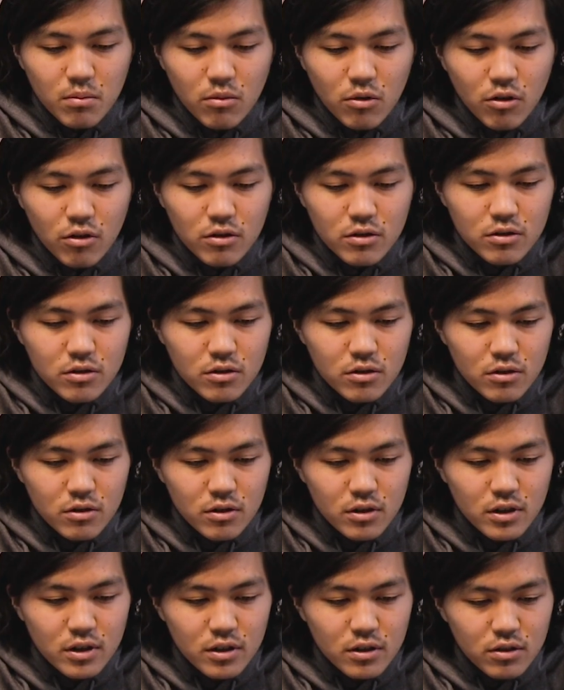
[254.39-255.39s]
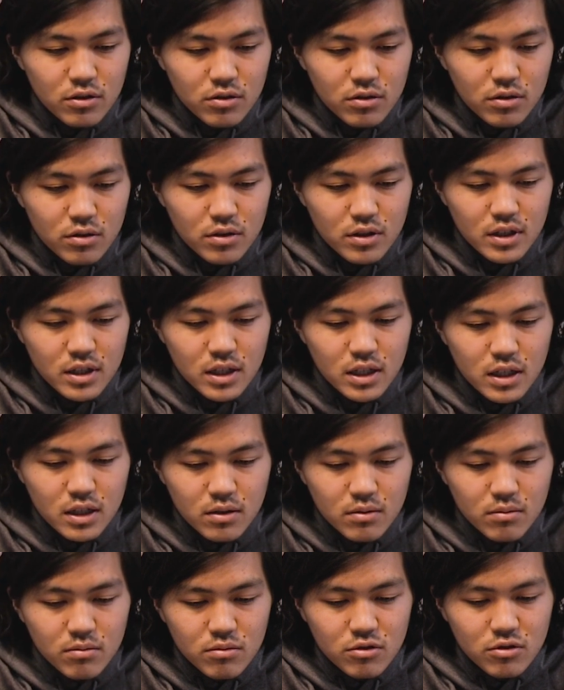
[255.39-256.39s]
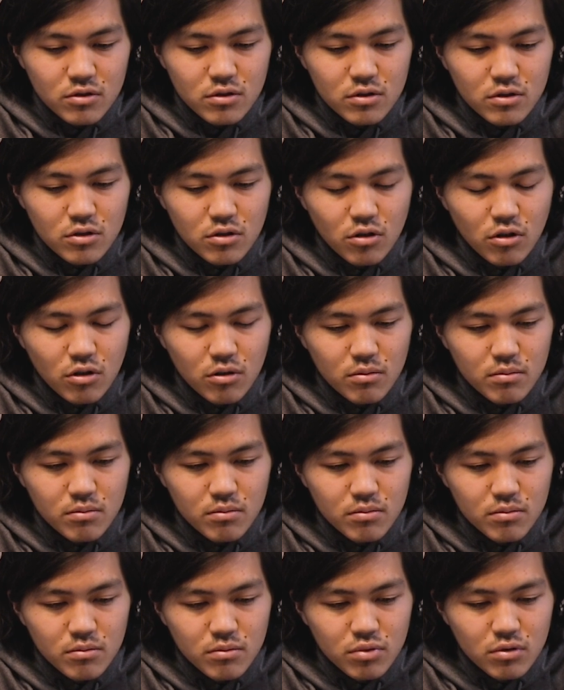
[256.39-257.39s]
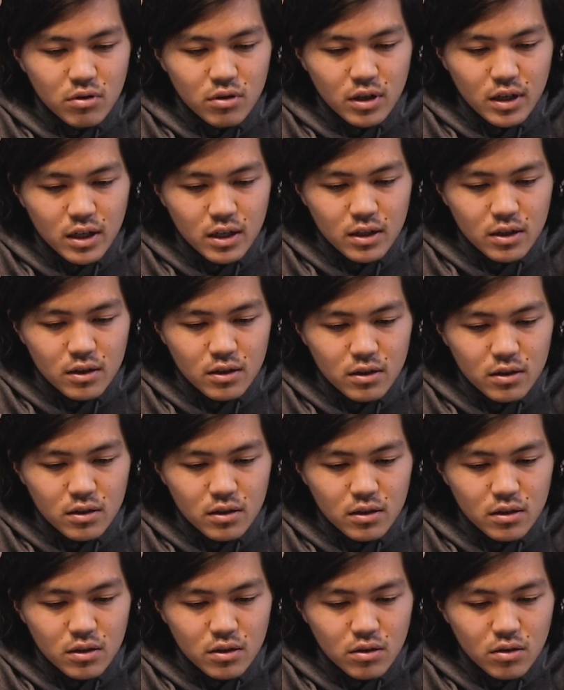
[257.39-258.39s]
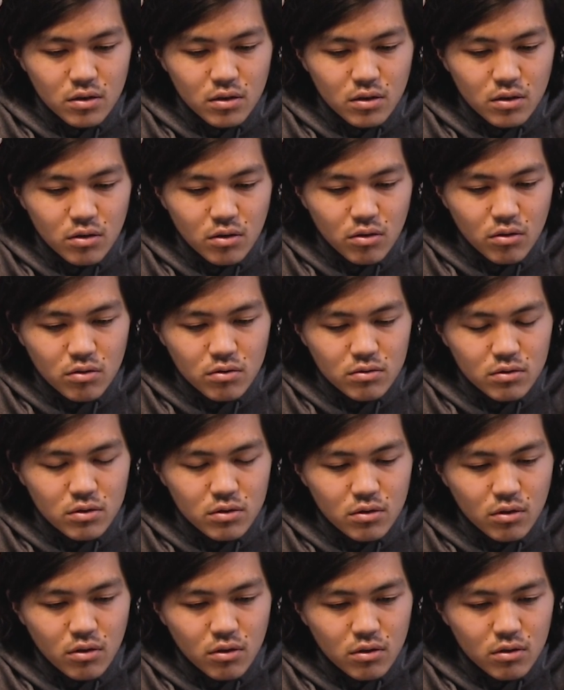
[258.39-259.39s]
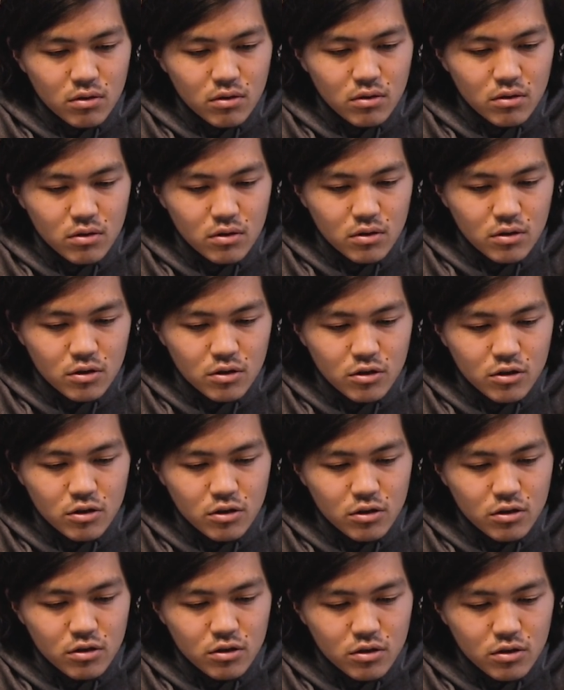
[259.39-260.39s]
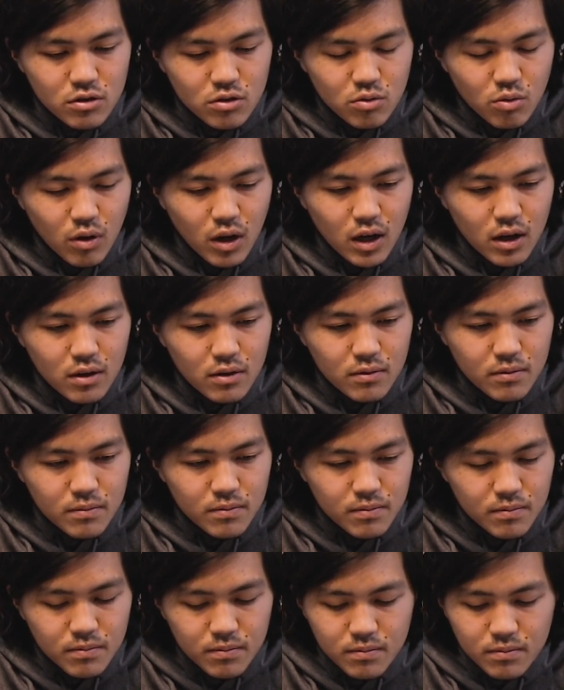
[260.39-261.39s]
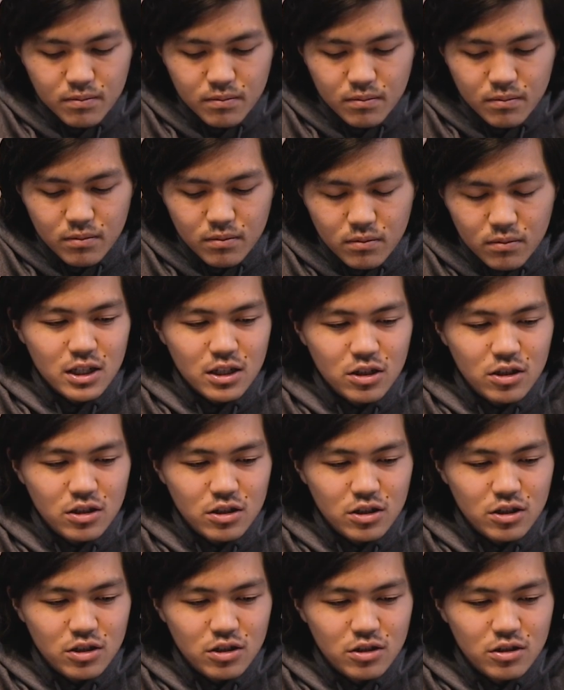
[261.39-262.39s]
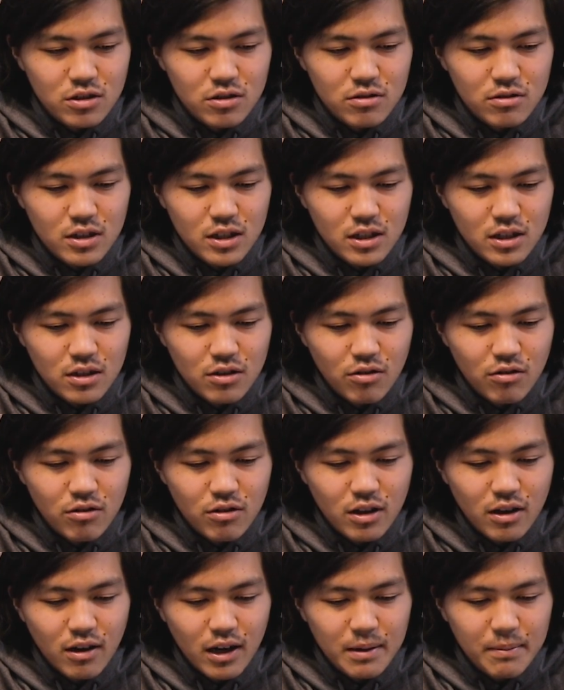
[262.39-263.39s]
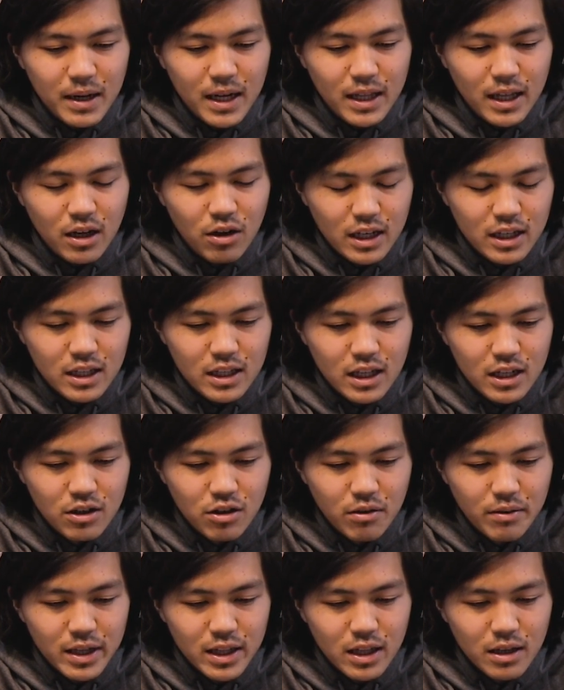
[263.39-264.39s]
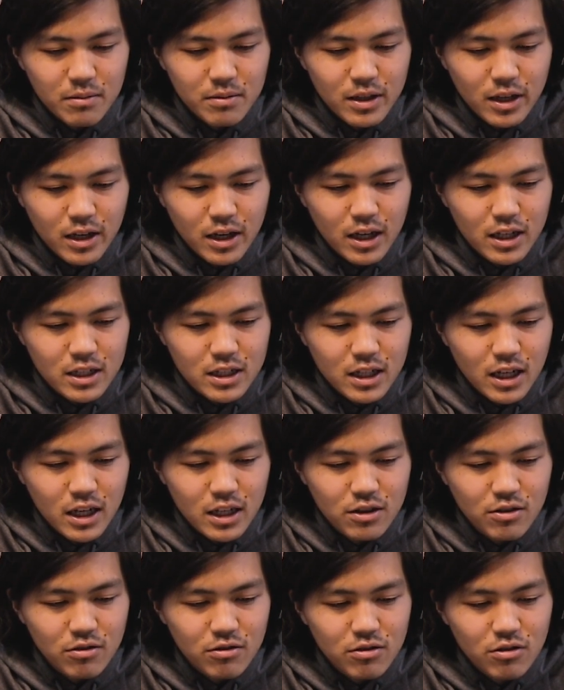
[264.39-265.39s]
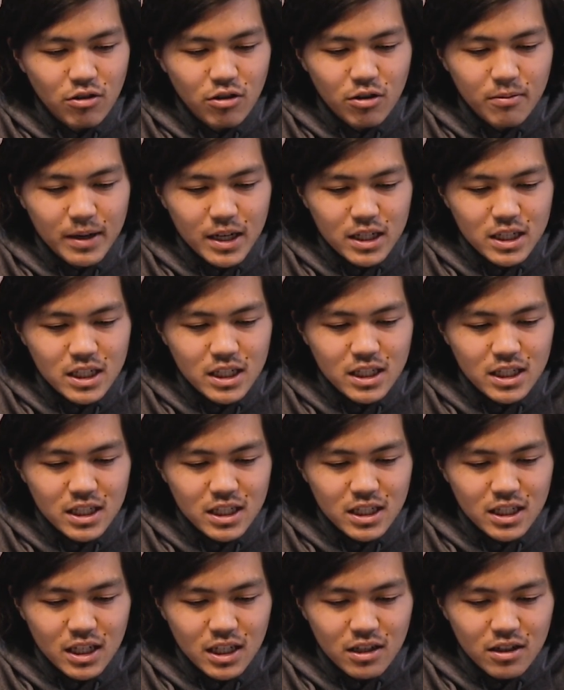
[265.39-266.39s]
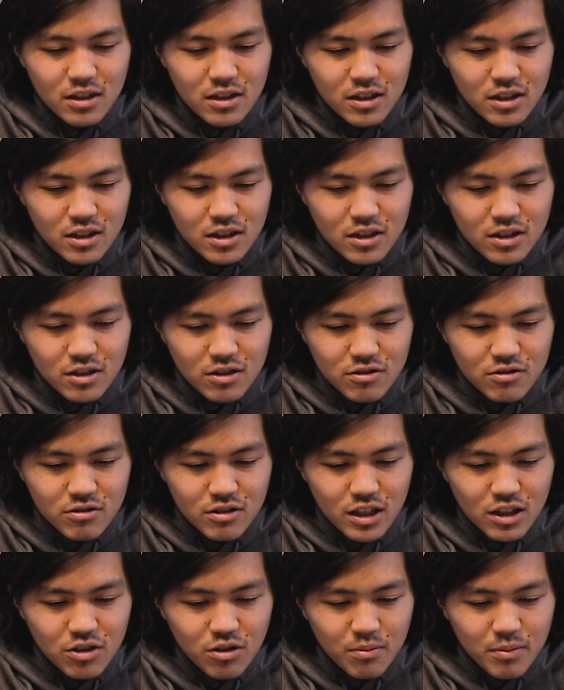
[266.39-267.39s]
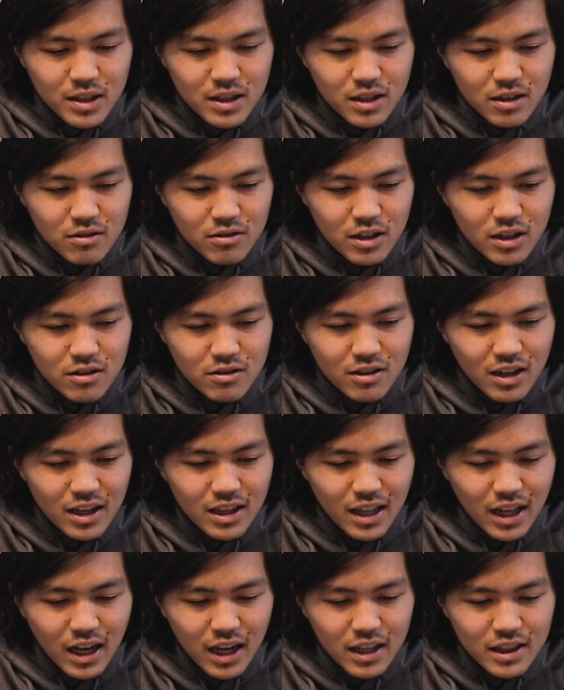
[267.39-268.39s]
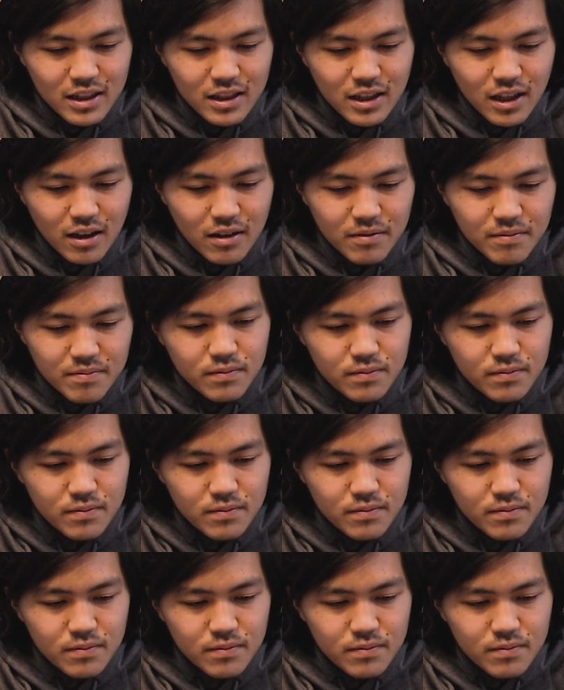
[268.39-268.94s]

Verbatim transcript: monde qui me comprenne autant que toi。Je suis、ここではまあね、いきなりごめんねみたいな感じ書いとくと、まあ真摯に受け止めてくれるかなって。